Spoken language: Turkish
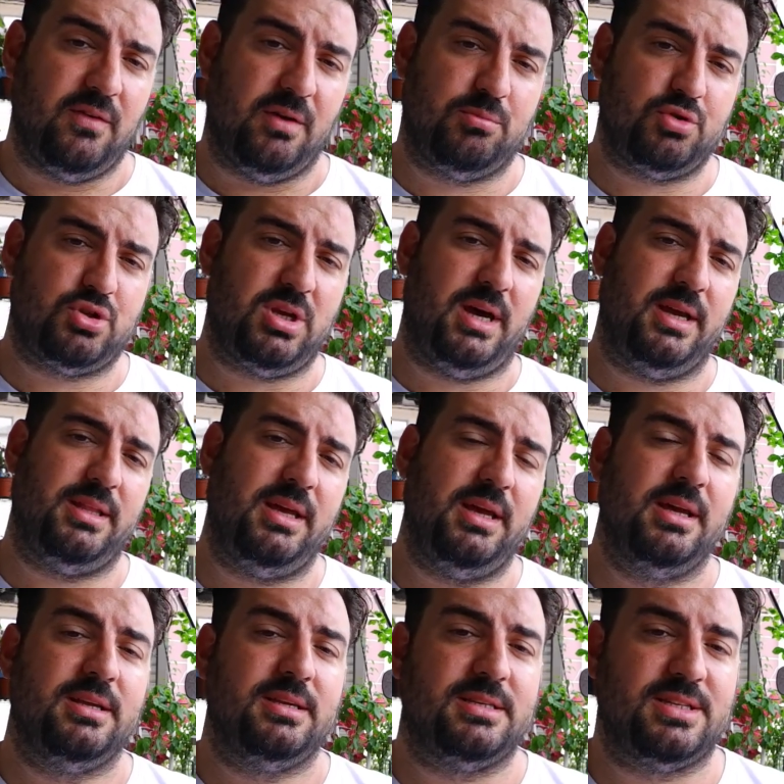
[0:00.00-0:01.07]
Ve bu sayede
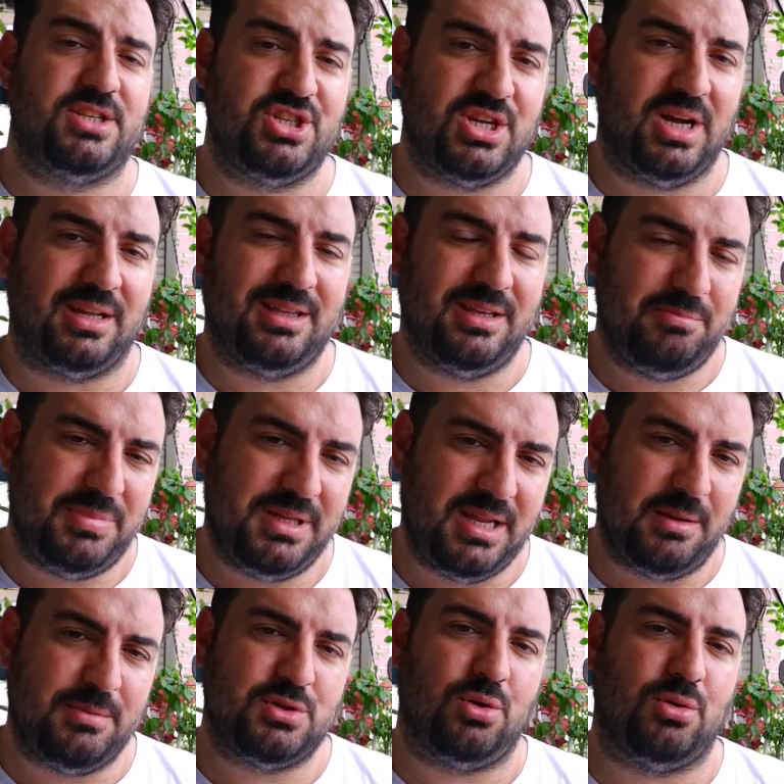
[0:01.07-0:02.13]
sıcaklığı
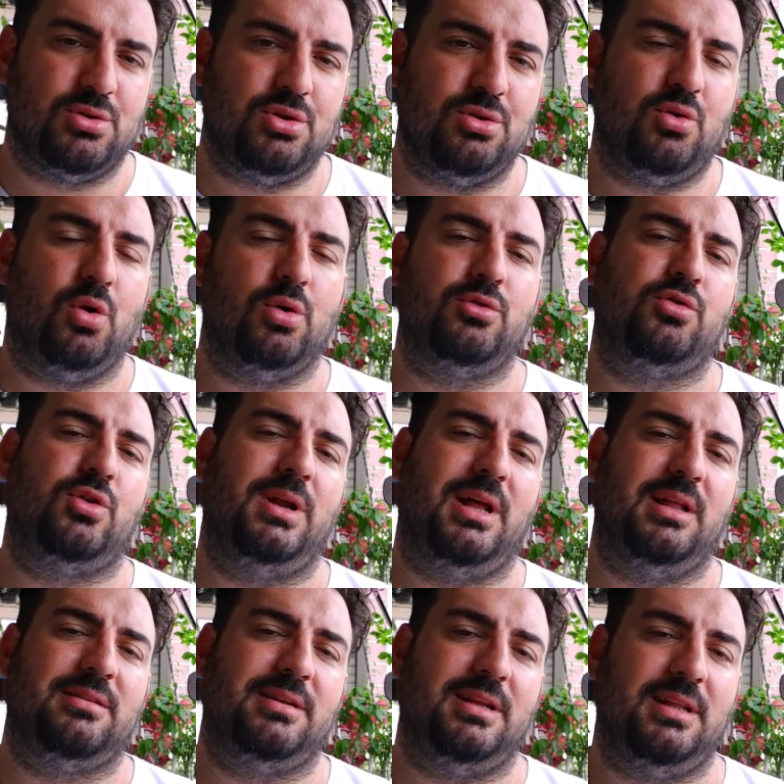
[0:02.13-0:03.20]
bir nebze olsun kontrol
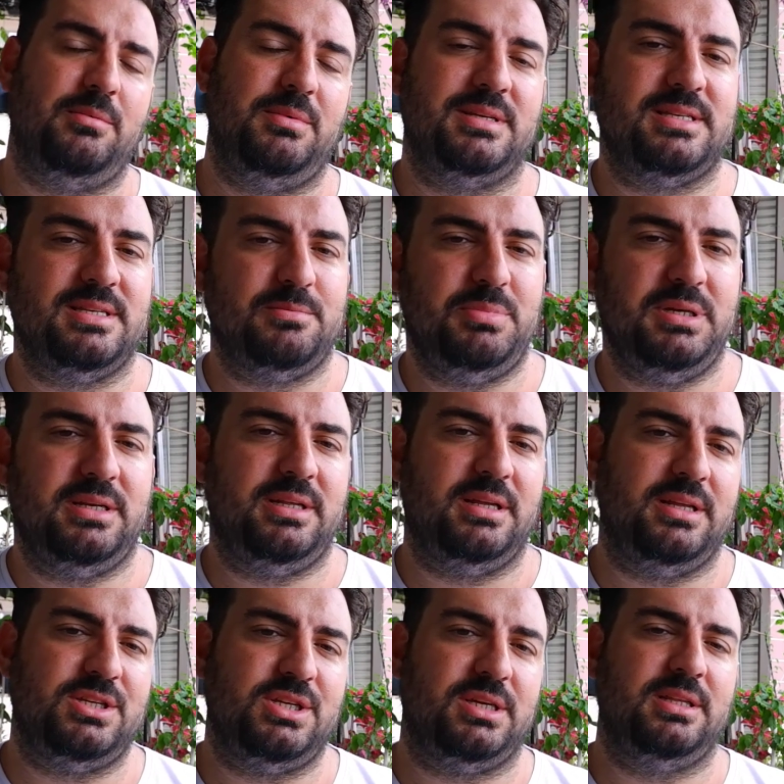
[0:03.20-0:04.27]
altına alabilirsiniz. Bir de
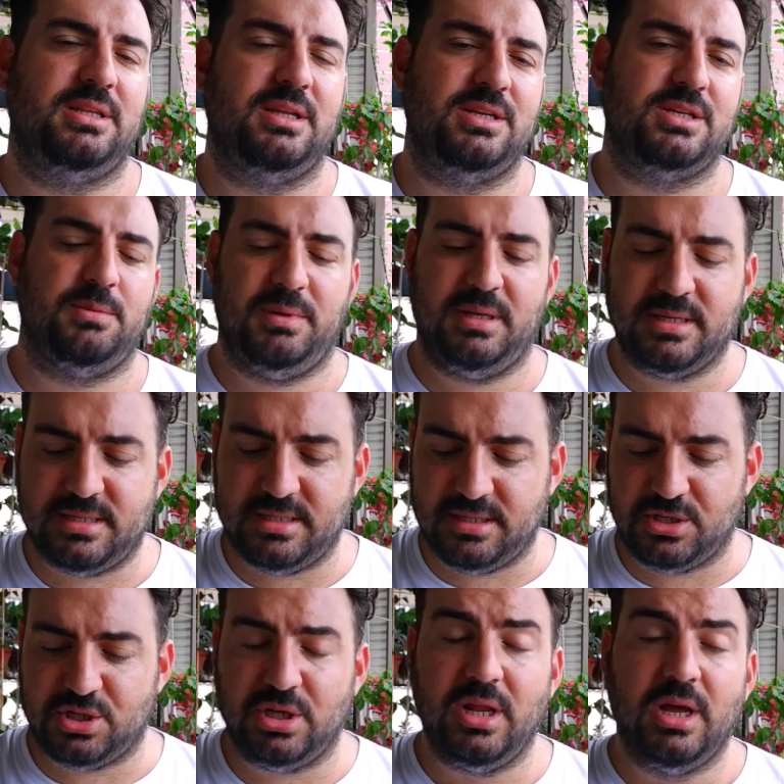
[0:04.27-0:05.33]
derece 2 derece bile
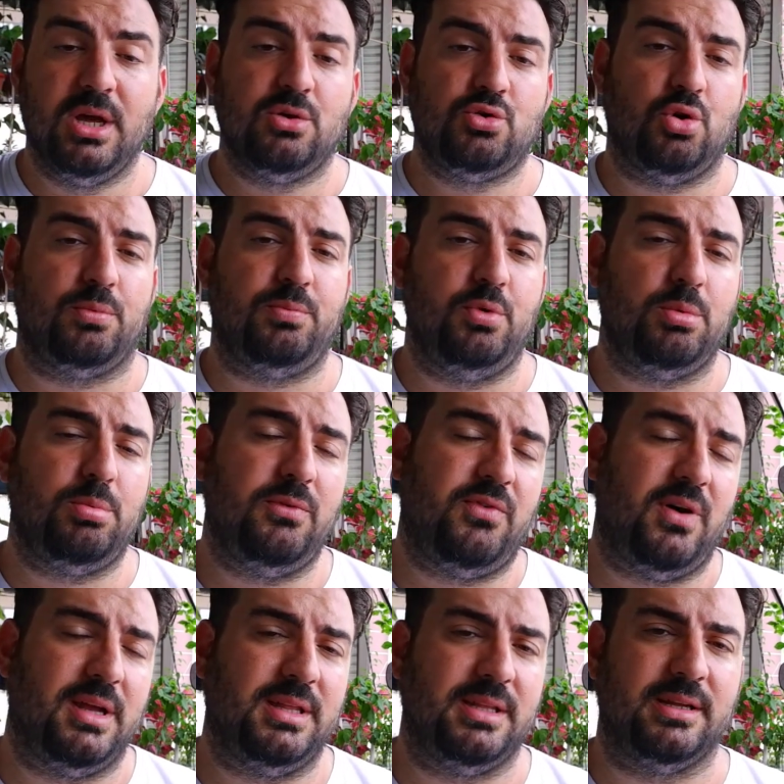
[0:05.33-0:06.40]
sizin için çok büyük bir
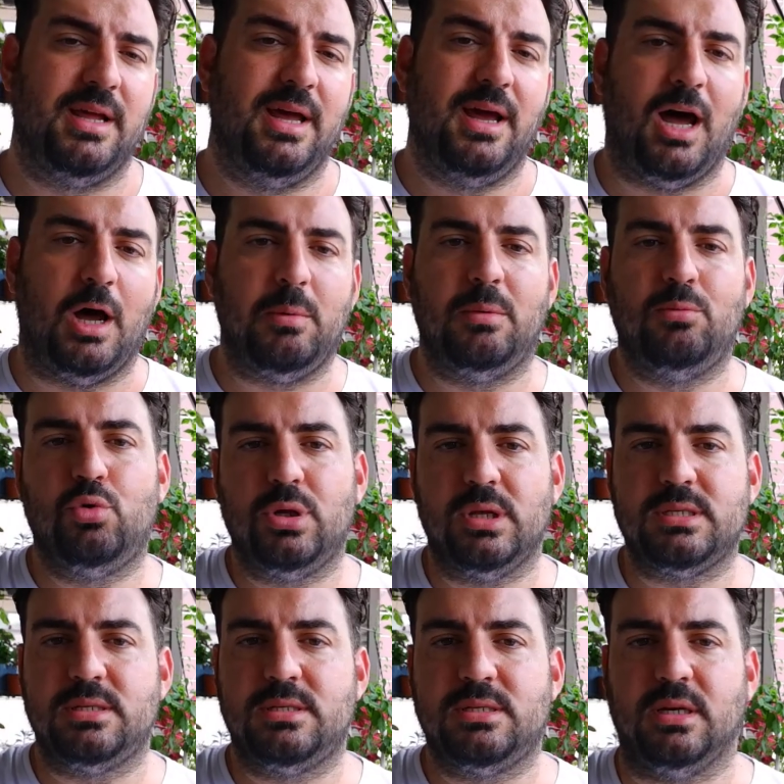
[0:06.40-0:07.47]
faydadır. Ama
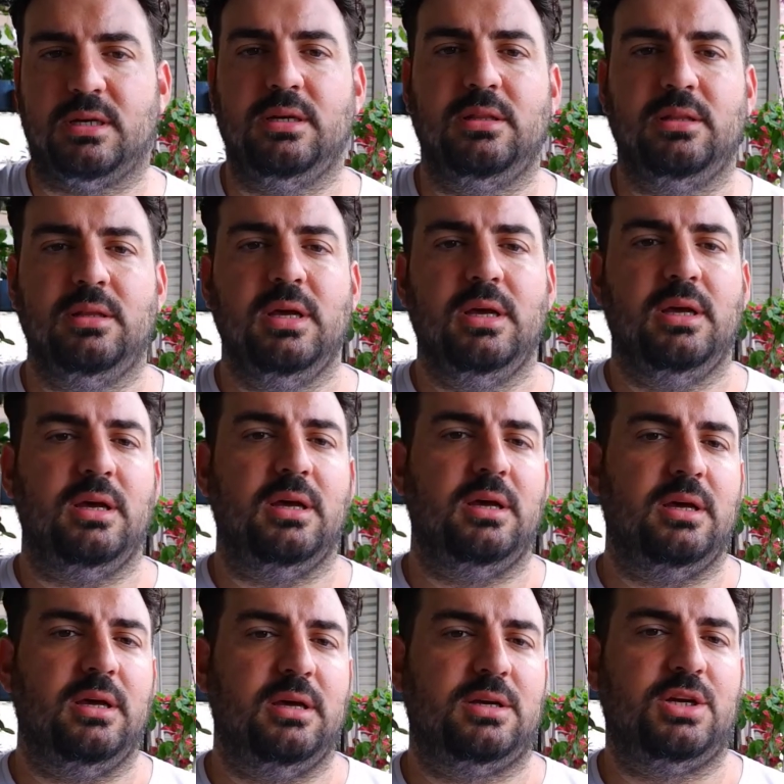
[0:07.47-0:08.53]
burada sakın
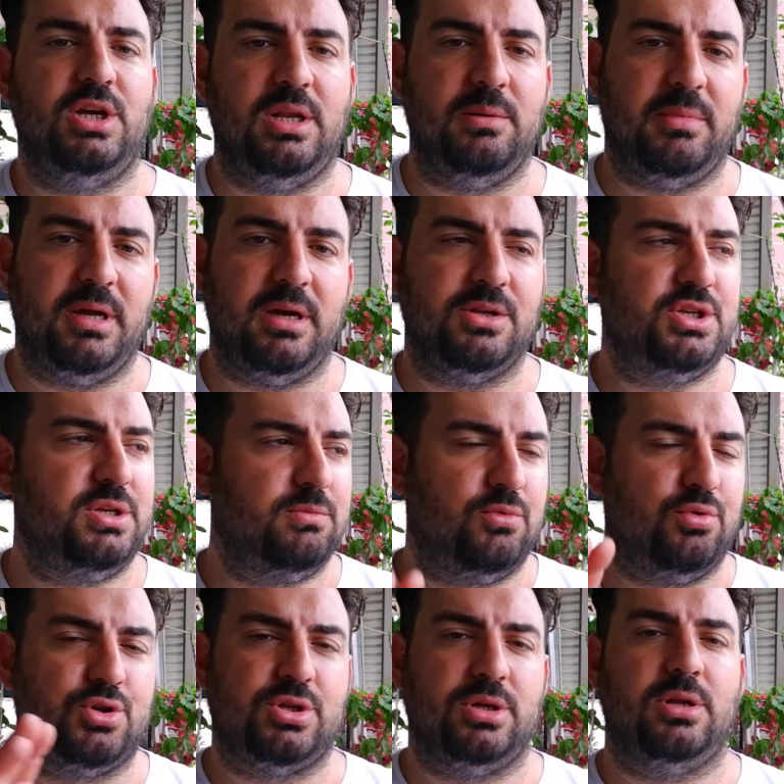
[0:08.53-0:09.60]
e, klimayı
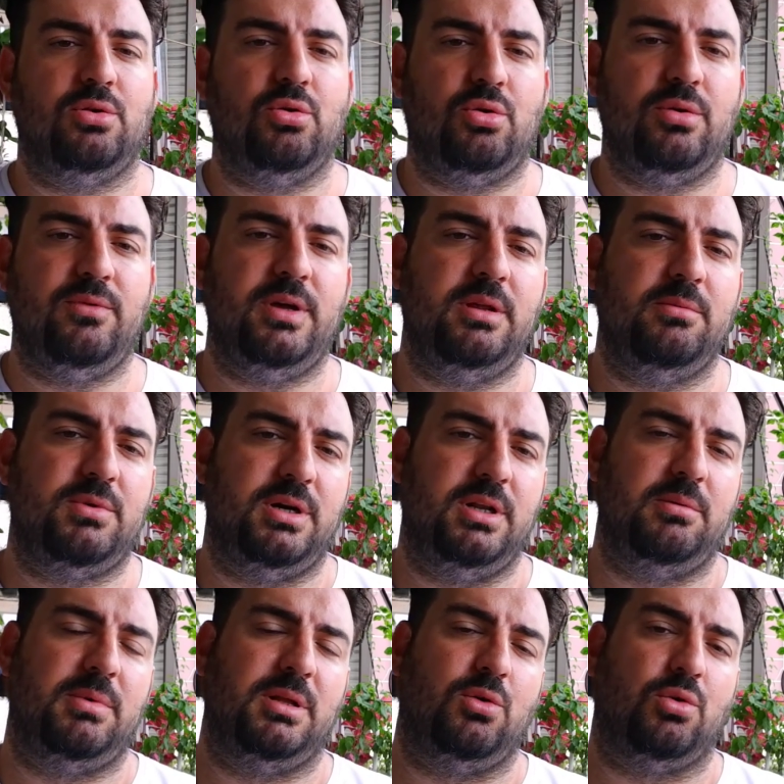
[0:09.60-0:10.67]
açayım kuşlara doğru vereyim
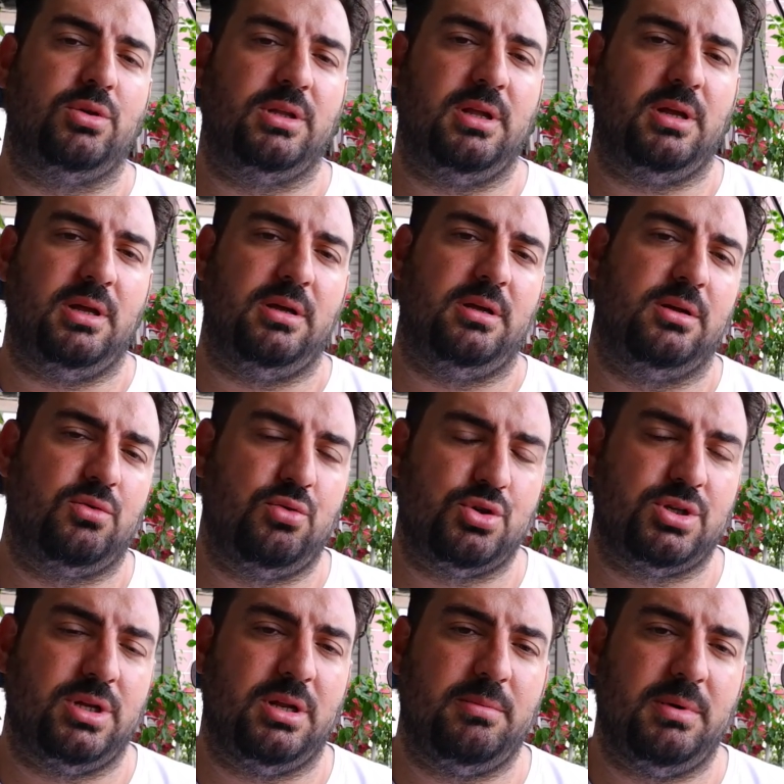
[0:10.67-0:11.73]
klimalı odada e,
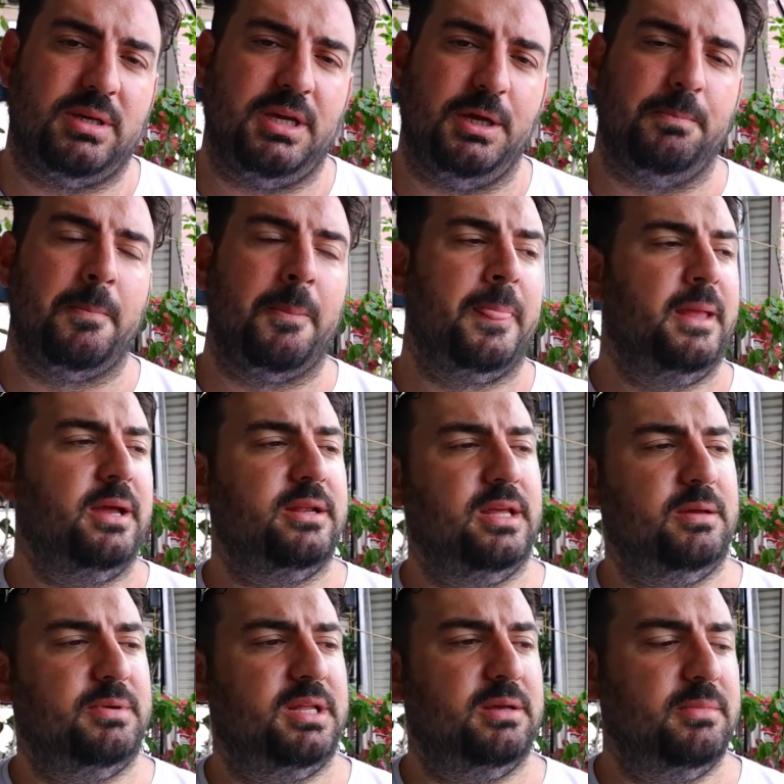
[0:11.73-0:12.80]
kuşlara bakayım
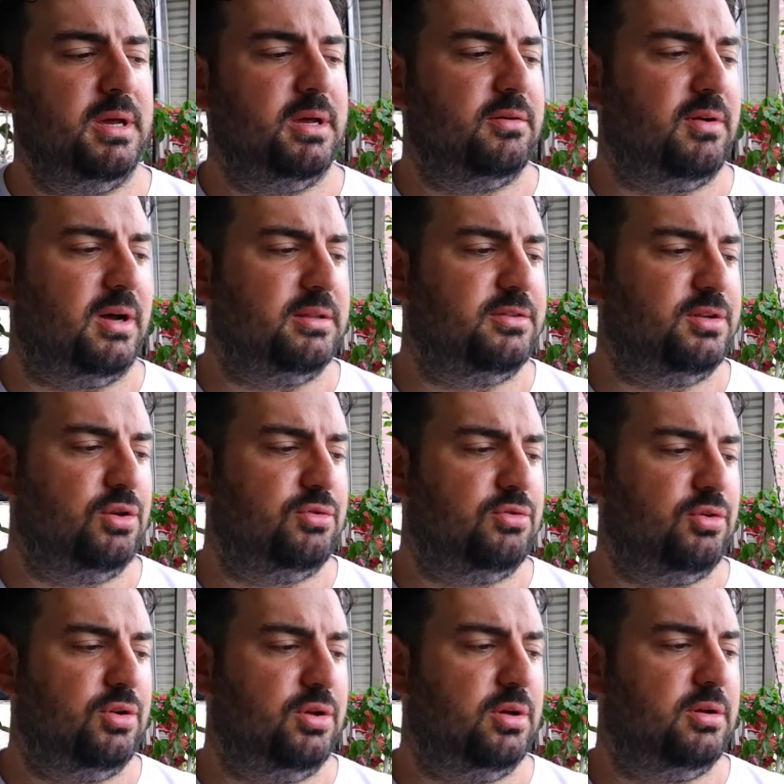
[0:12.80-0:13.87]
ne bileyim
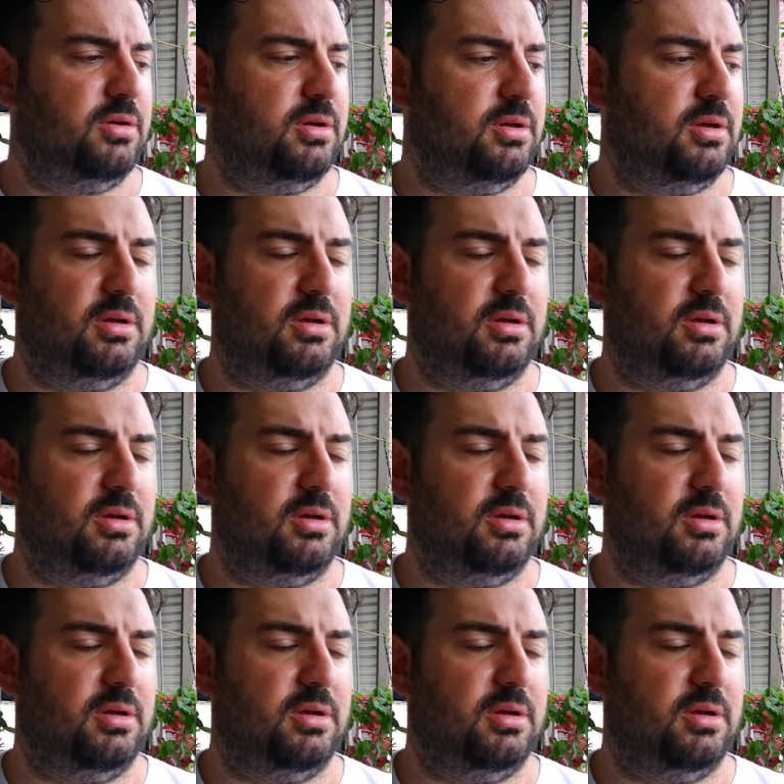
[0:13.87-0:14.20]
vantilatörü